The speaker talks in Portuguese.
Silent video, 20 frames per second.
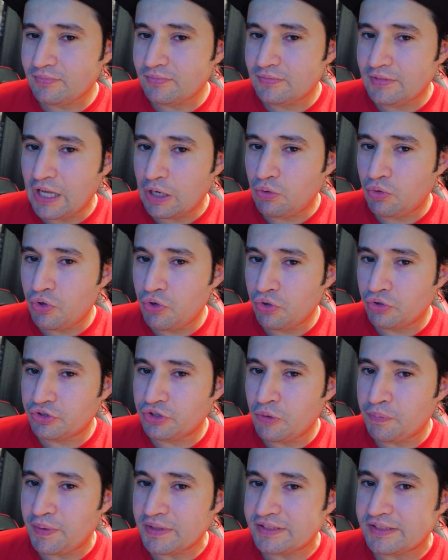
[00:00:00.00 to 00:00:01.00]
tá
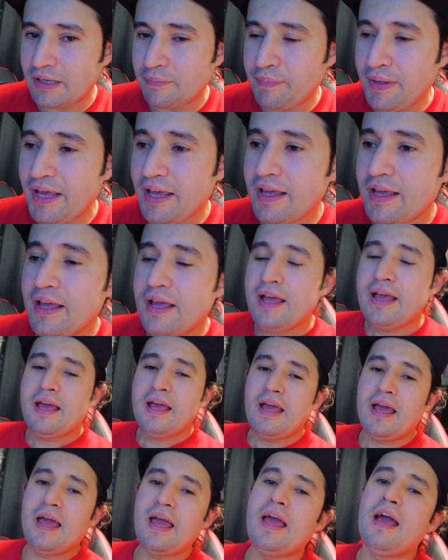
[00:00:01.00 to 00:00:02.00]
curiosão para saber,
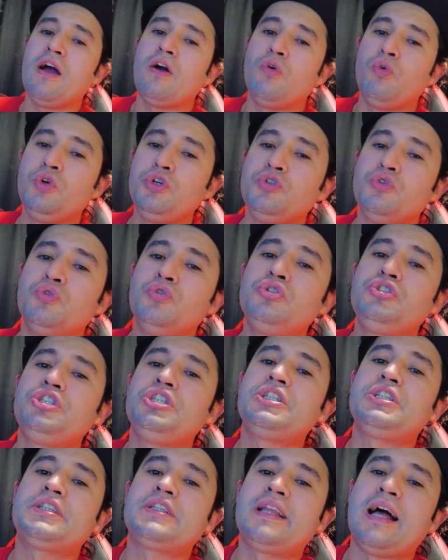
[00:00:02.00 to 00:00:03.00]
é o
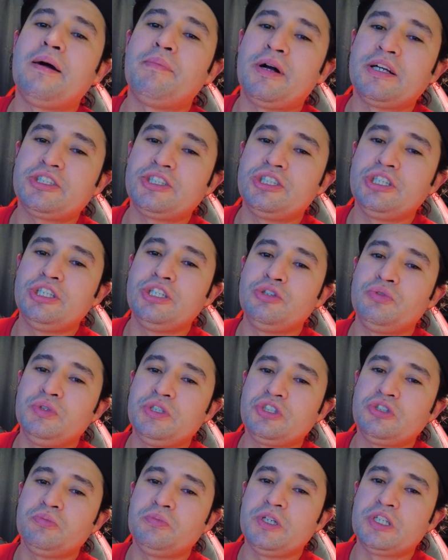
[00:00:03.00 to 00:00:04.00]
Yuji Tamashiro.
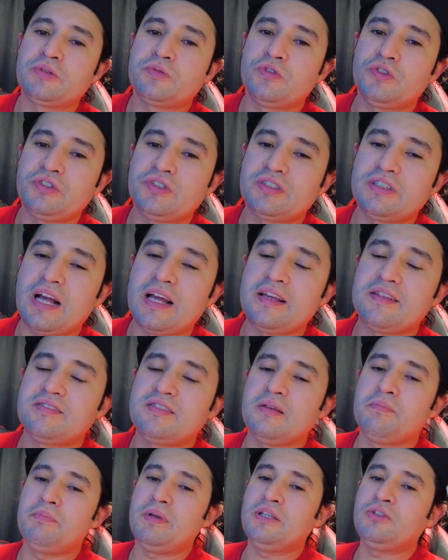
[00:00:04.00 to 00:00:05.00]
Isso mesmo, vou estar
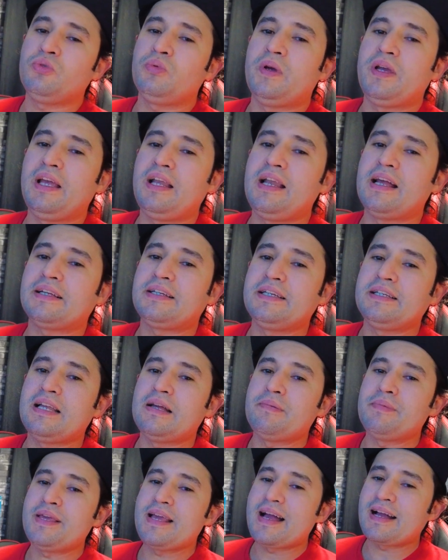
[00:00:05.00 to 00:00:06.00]
recebendo ele aqui
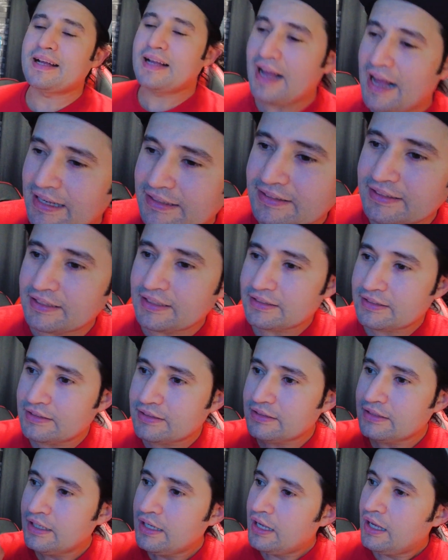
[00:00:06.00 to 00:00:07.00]
na minha casa.
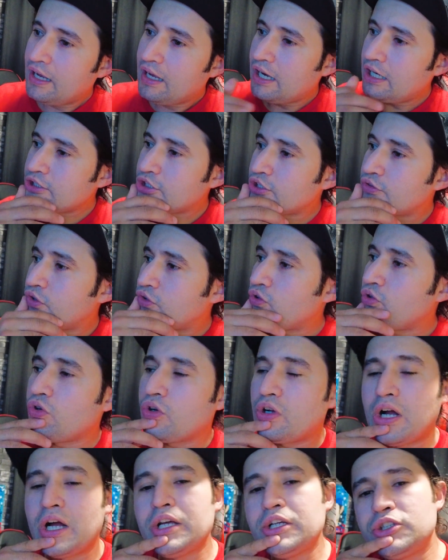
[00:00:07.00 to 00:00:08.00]
Acho que eu vou
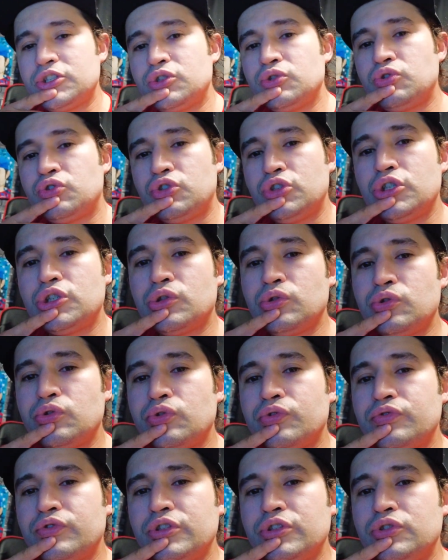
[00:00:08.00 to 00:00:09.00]
colocar esse o título
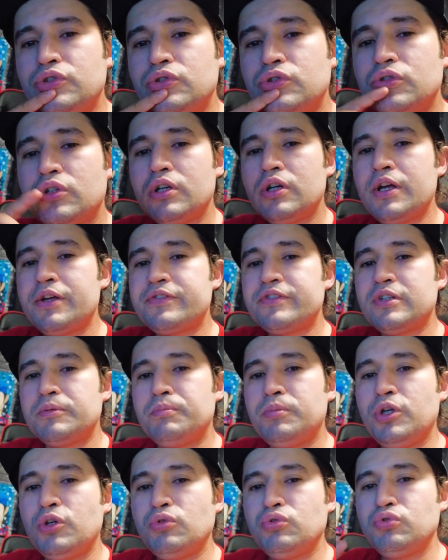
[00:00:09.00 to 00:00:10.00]
do vídeo.
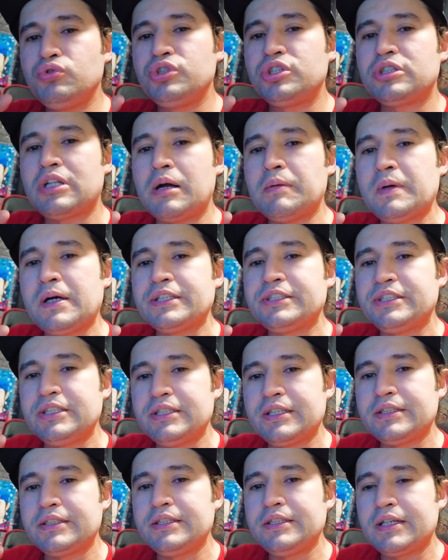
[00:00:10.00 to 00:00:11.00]
Recebi o Yuji
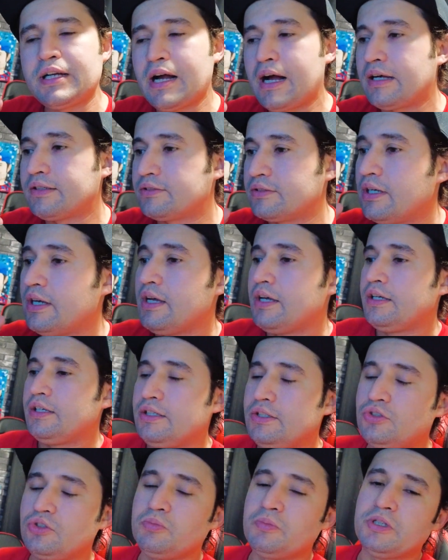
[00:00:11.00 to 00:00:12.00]
Tamashiro aqui em casa.
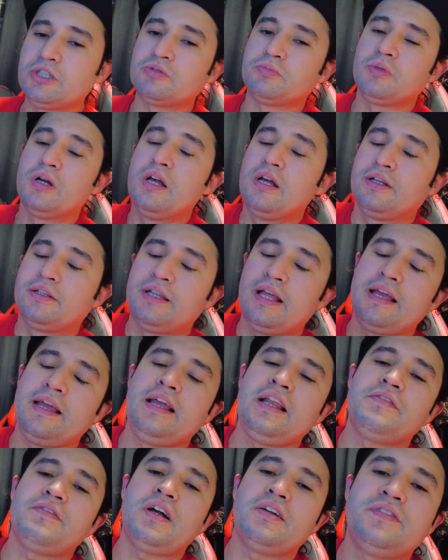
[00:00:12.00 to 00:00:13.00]
Isso mesmo. Né?
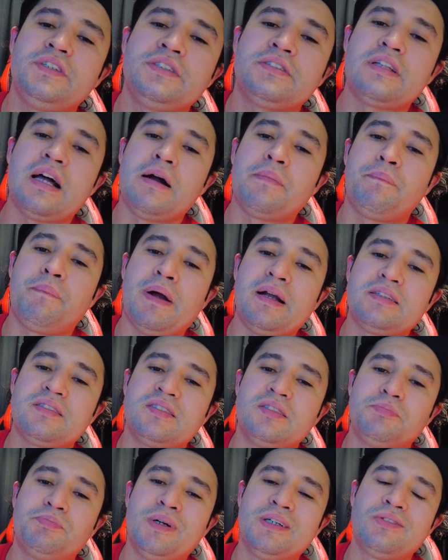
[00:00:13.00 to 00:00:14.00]
Ele vai vir estar tá
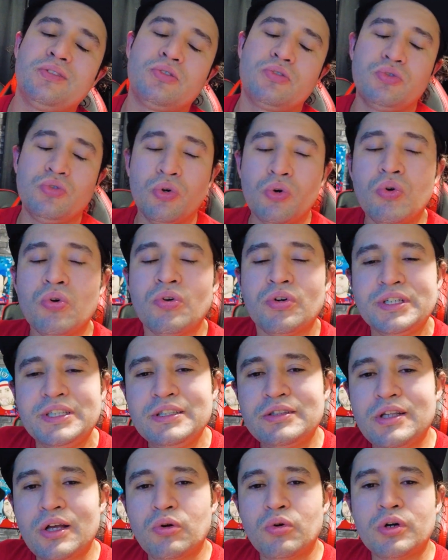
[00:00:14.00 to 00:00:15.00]
participando do
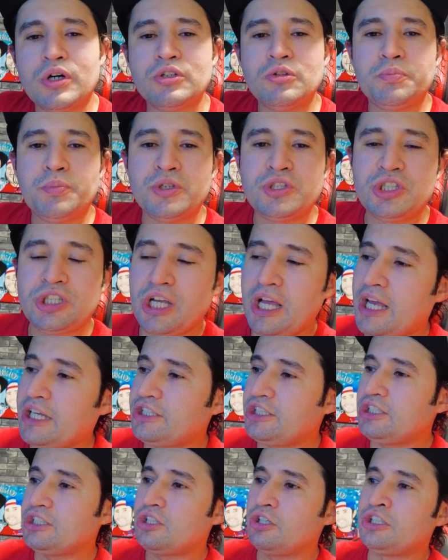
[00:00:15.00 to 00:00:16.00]
Interrogando
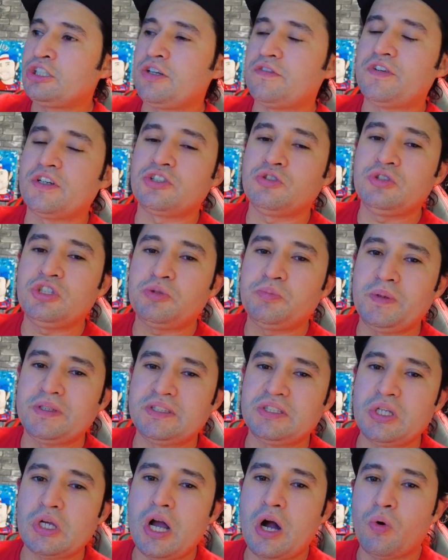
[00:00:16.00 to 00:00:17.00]
Podcast. Então a gente vai fazer um
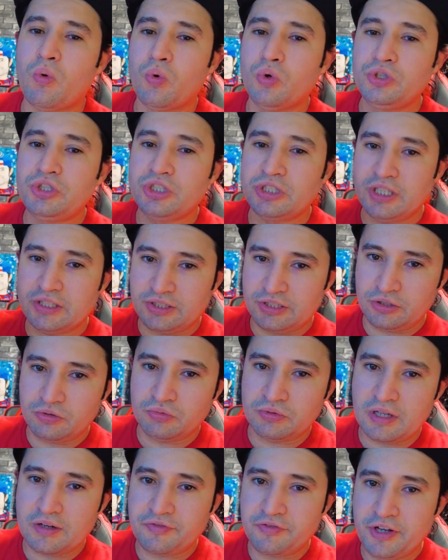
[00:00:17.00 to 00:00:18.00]
especial hoje na
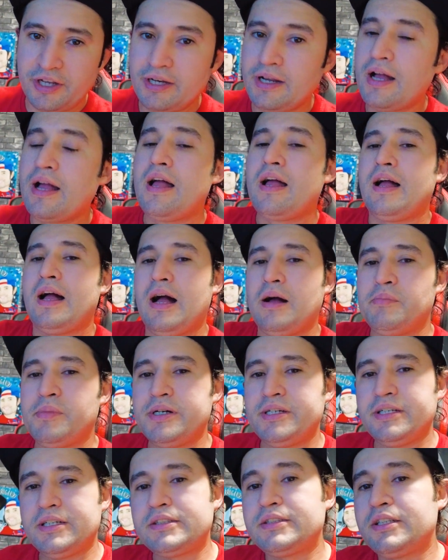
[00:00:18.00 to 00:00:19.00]
segunda-feira.
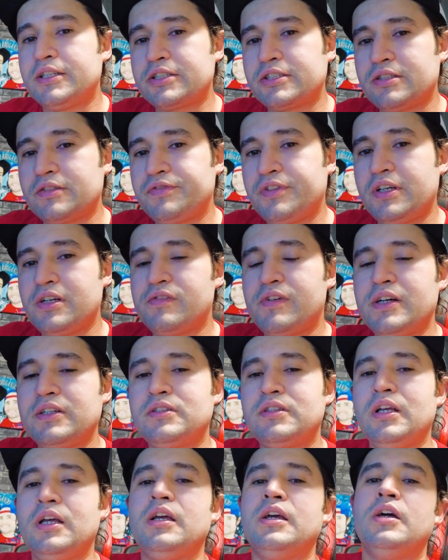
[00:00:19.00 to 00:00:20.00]
Amanhã, terça-feira, vai
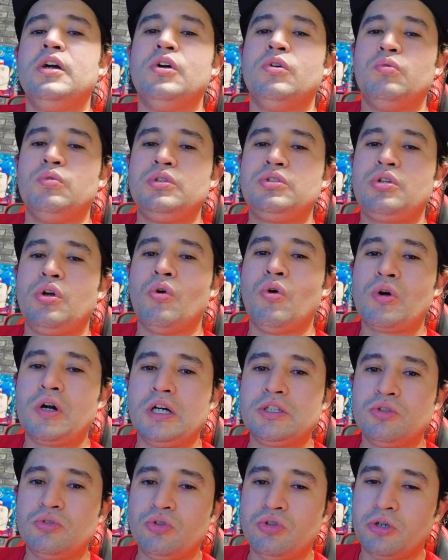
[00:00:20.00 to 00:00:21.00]
ter o
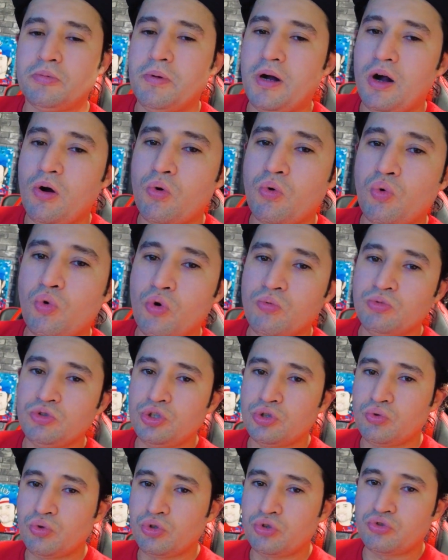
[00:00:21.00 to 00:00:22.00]
Interrogando Normal. Como
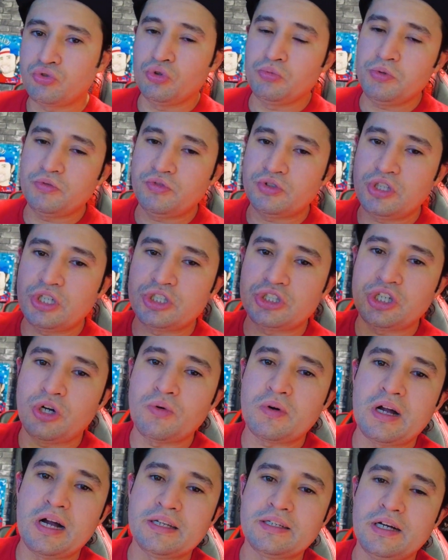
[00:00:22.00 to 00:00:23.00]
de costume, eu vou deixar
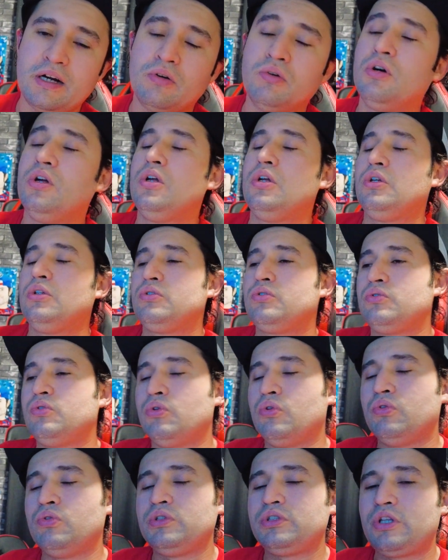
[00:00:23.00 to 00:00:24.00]
o canal
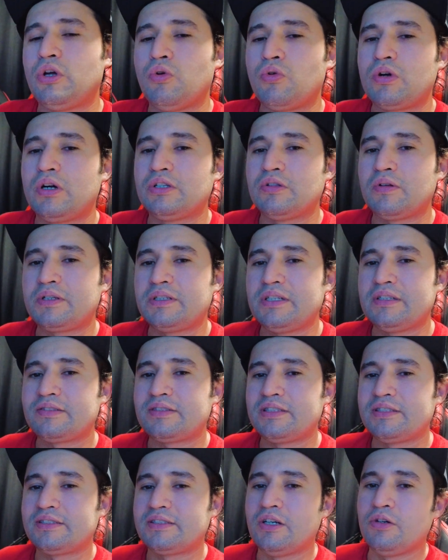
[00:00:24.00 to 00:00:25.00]
do Interrogando aqui na
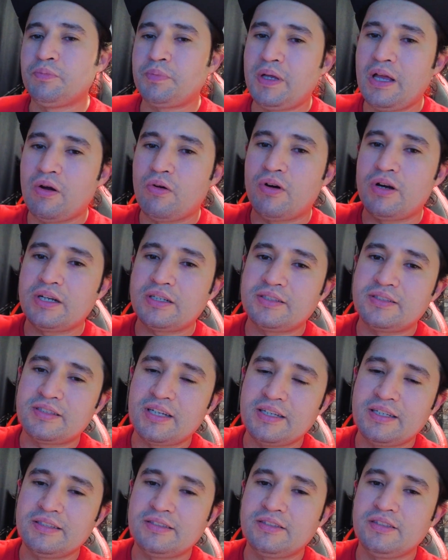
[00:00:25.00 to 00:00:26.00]
descrição, porque a hora que
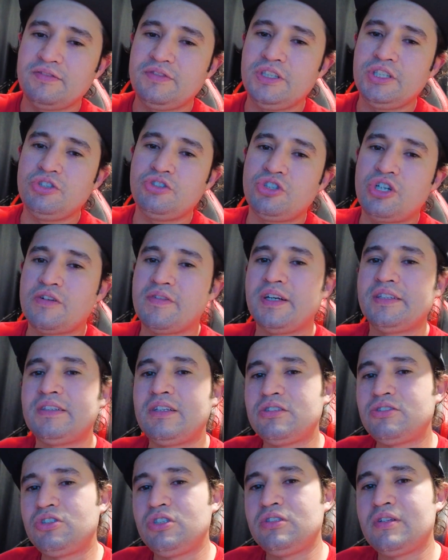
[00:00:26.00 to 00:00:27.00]
sair esse vídeo já vai
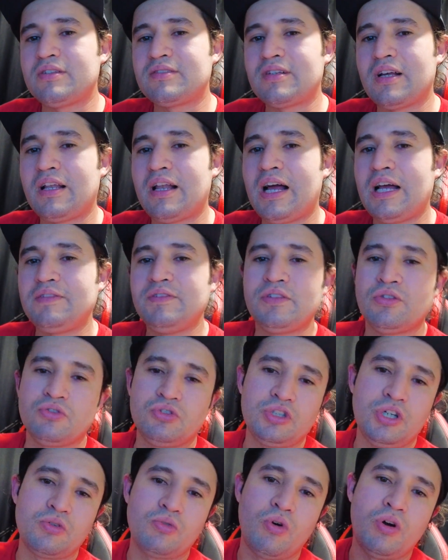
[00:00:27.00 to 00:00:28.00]
ter tido essa live, então
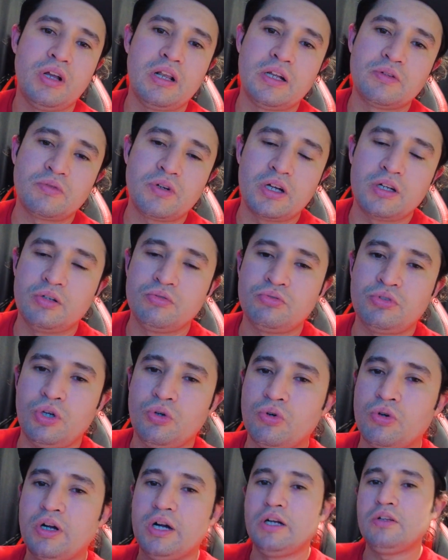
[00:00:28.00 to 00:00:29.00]
você corre lá no canal do
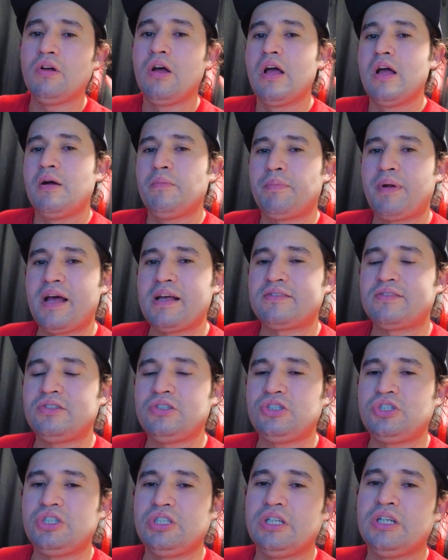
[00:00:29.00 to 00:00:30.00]
Interrogando para
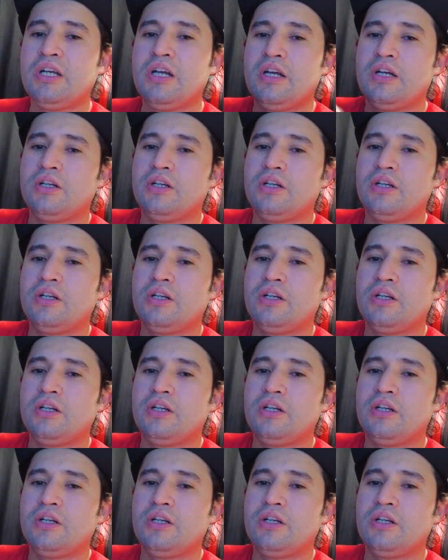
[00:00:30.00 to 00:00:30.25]
assistir